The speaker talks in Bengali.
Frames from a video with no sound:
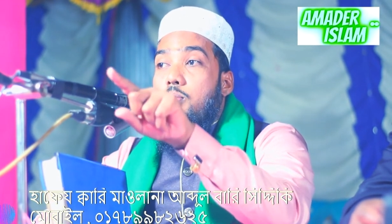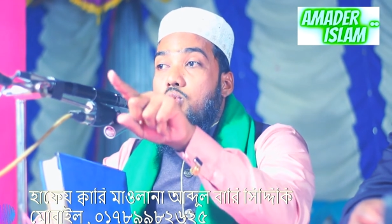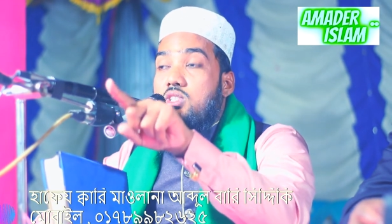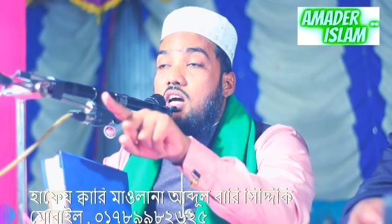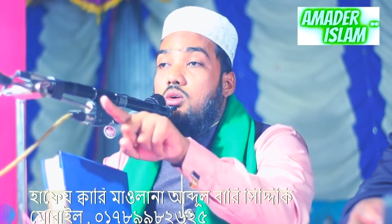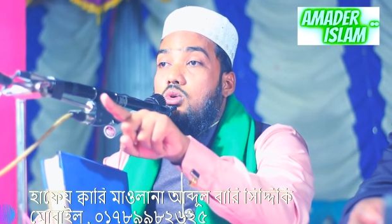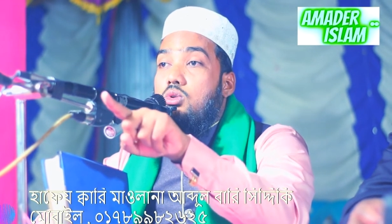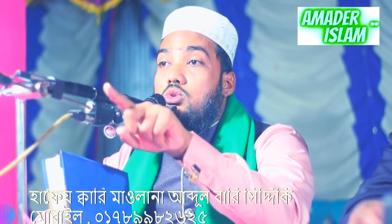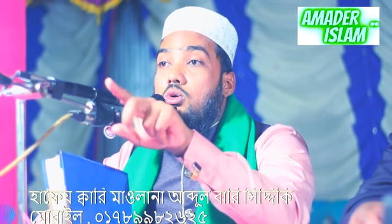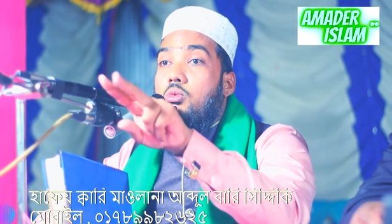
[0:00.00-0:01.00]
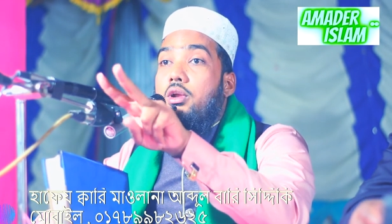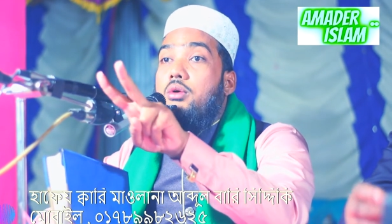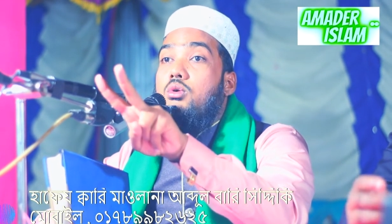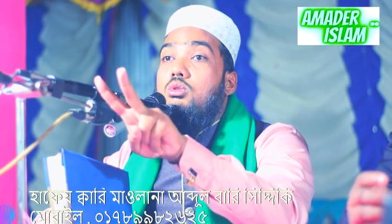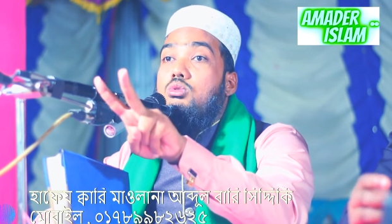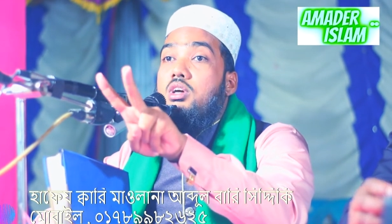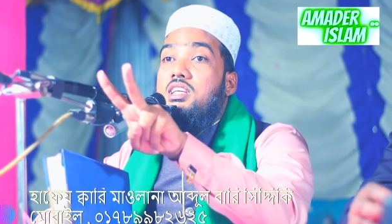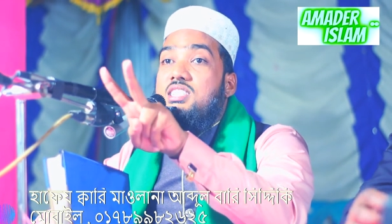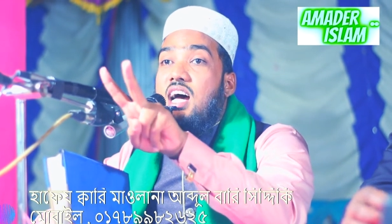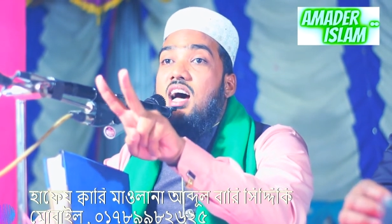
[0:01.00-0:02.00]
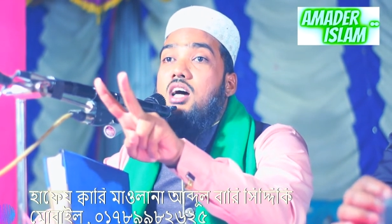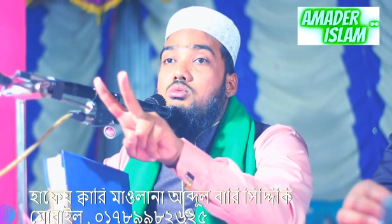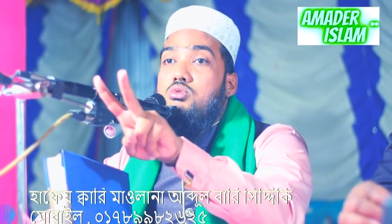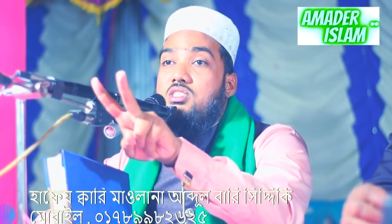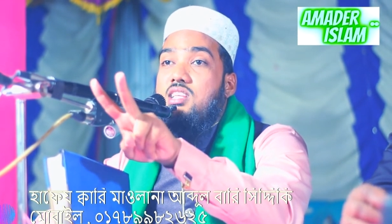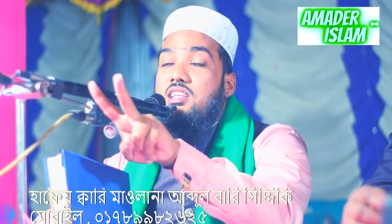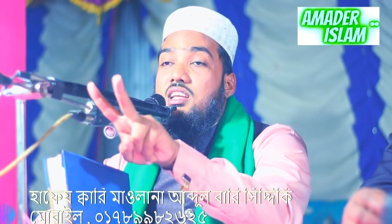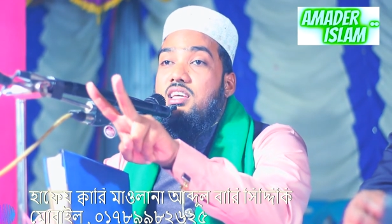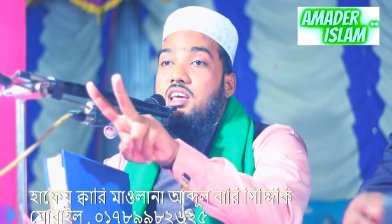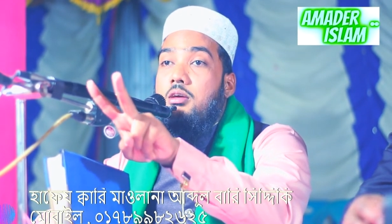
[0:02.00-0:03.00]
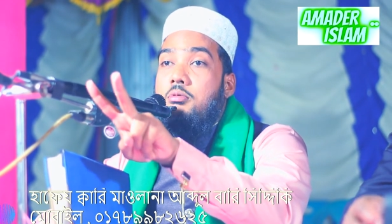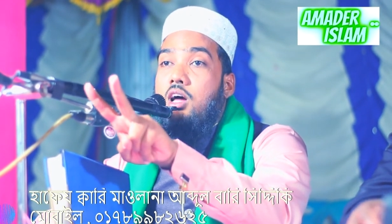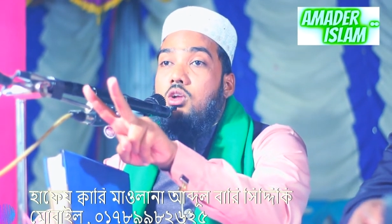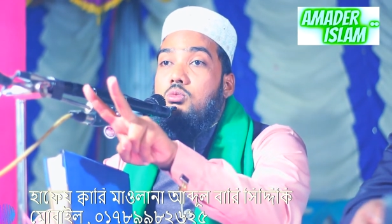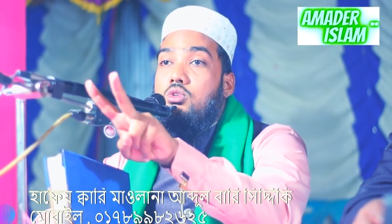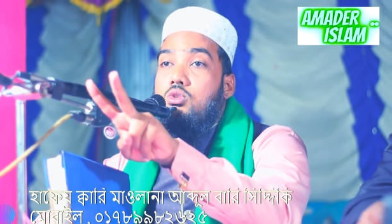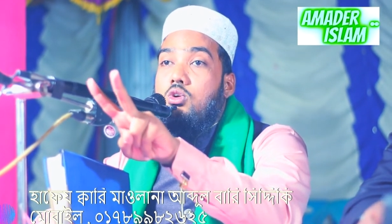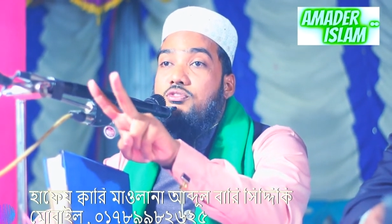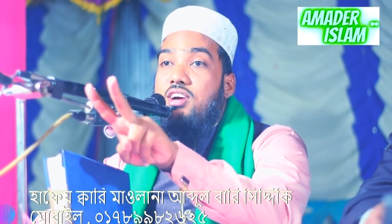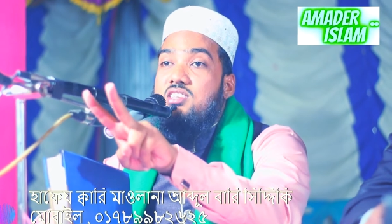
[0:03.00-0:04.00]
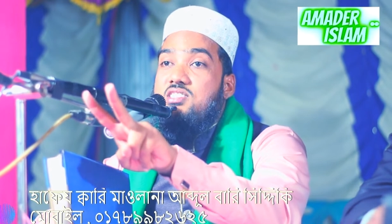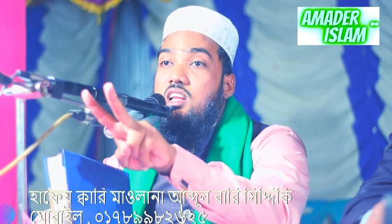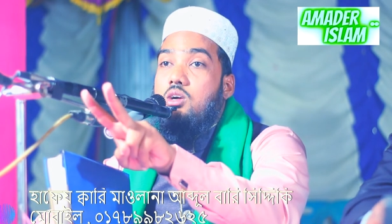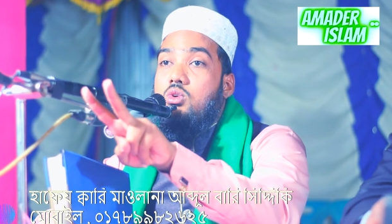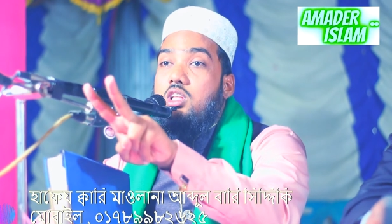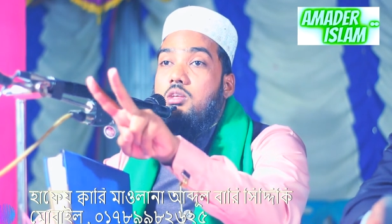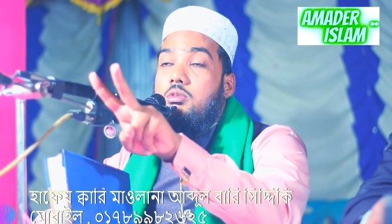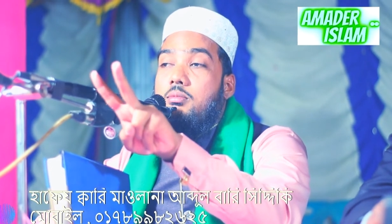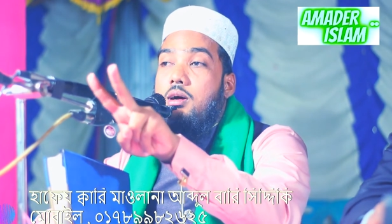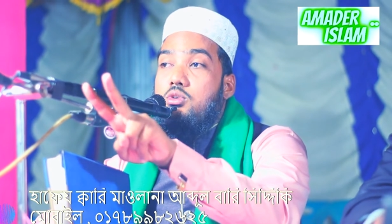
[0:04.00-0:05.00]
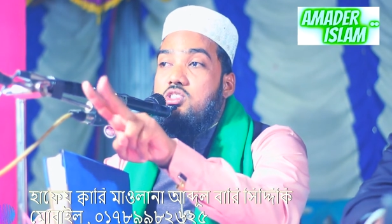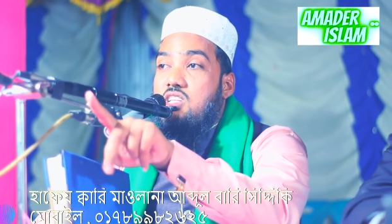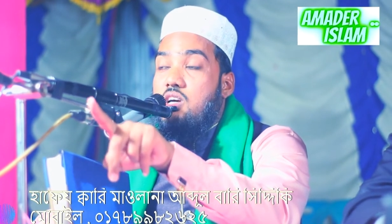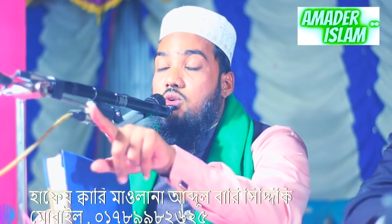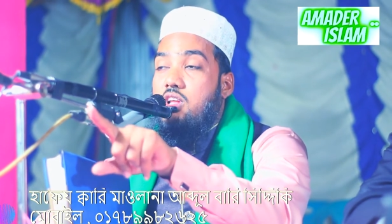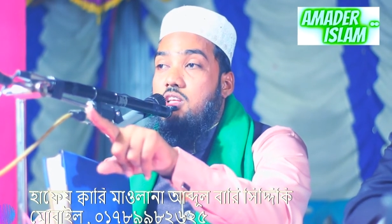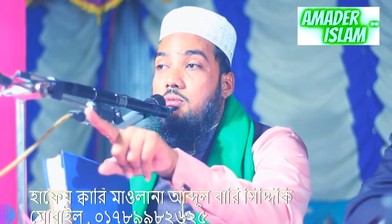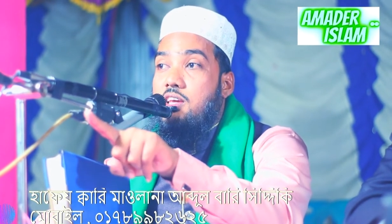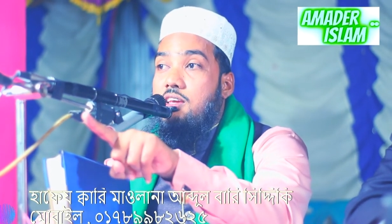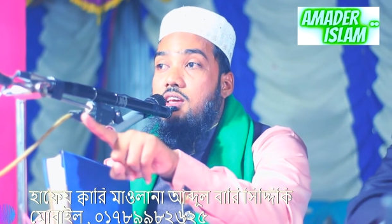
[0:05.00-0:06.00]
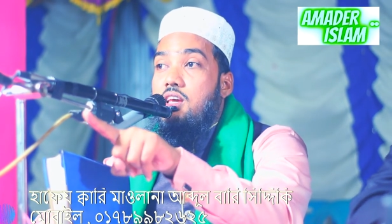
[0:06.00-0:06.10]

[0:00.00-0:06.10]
পূজা করত মনে করত এই জানুস তাদেরকে ভালো মন্দর ফাইসলা করে দিবে ব্যবস্থা করে দিবে